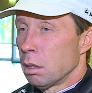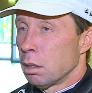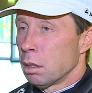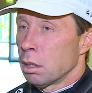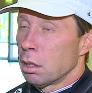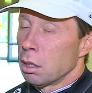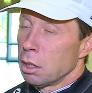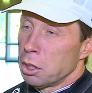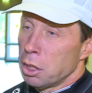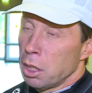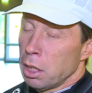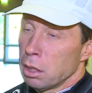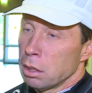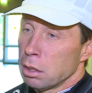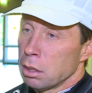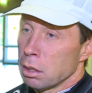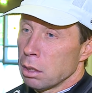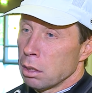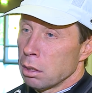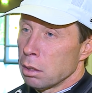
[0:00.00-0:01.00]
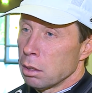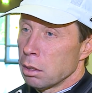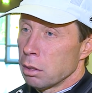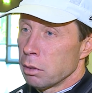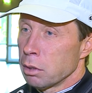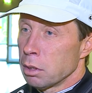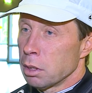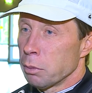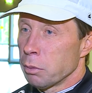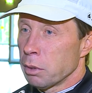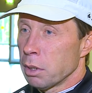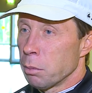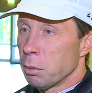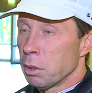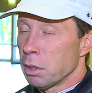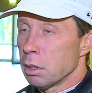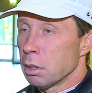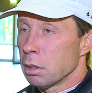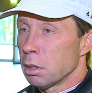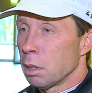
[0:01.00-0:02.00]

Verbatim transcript: отличается, чем в команде.